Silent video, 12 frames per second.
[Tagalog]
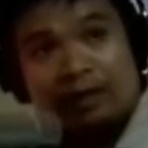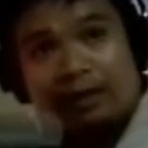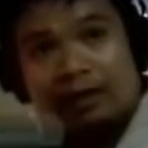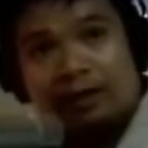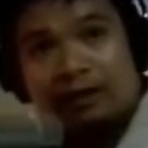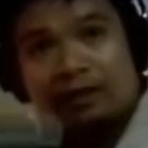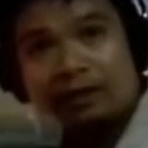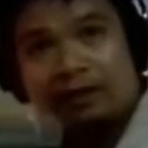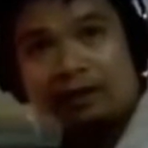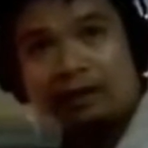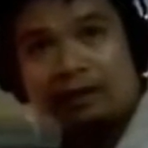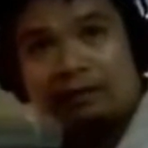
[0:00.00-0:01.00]

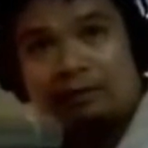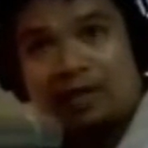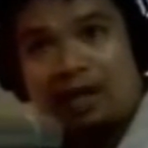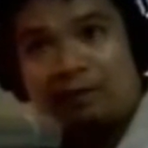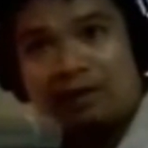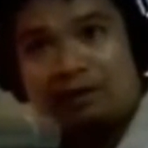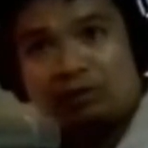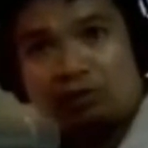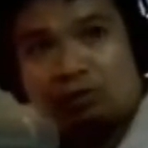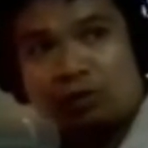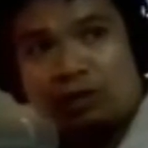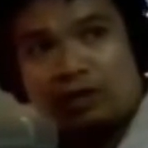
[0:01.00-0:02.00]
And uh, marami ng
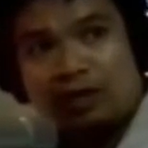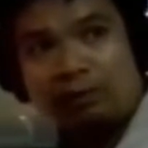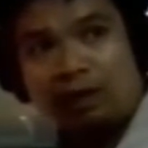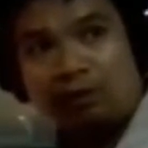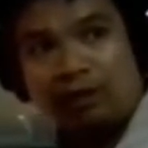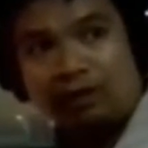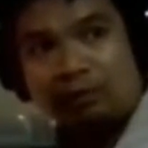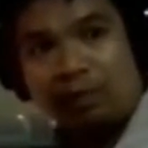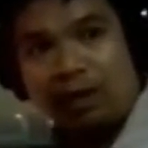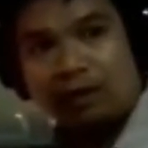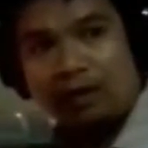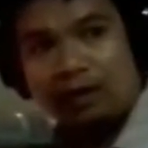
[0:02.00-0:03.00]
doktor ang nag-evaluate ng
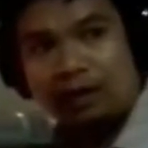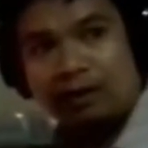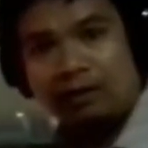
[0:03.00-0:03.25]
product